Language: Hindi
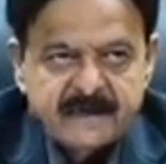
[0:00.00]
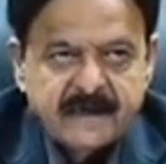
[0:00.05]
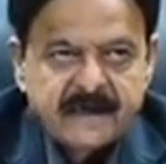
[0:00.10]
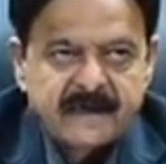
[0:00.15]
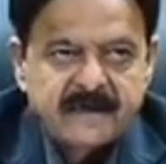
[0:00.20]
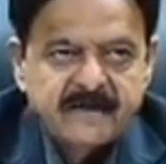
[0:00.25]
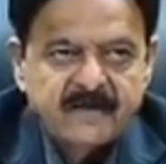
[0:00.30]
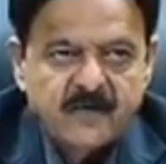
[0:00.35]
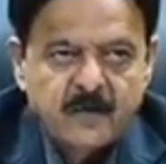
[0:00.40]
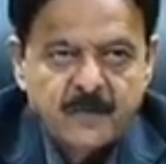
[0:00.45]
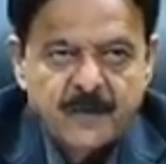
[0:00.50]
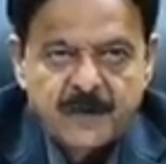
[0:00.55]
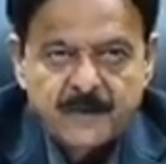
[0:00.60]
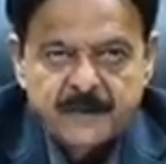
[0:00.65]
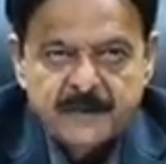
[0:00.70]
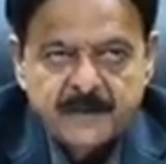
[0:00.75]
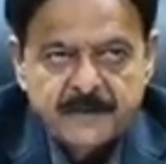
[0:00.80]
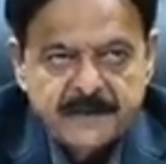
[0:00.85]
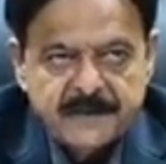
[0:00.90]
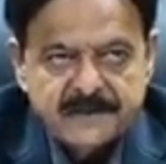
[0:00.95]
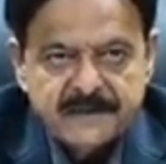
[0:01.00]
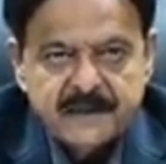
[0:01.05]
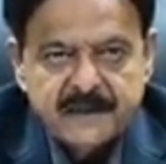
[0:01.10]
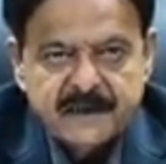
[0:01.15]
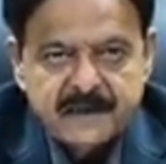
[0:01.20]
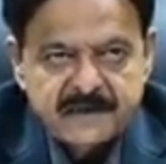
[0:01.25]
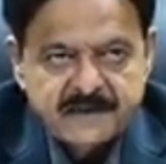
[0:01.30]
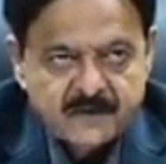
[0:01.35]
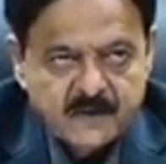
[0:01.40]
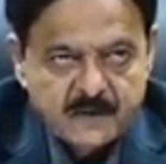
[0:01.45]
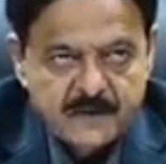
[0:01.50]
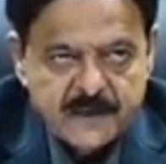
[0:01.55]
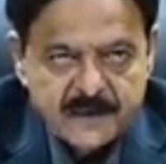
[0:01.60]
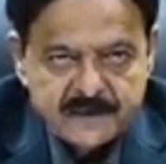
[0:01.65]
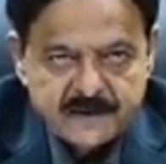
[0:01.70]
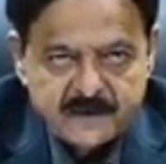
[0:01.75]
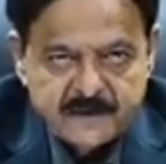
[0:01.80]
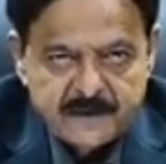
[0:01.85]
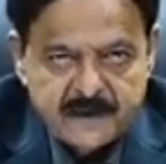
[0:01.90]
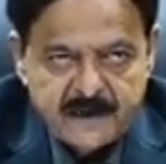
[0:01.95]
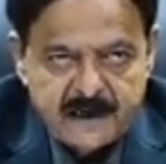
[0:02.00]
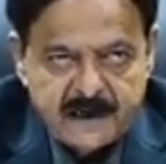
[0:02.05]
ताकि वो भी अपनी परसेंटेज को बेहतर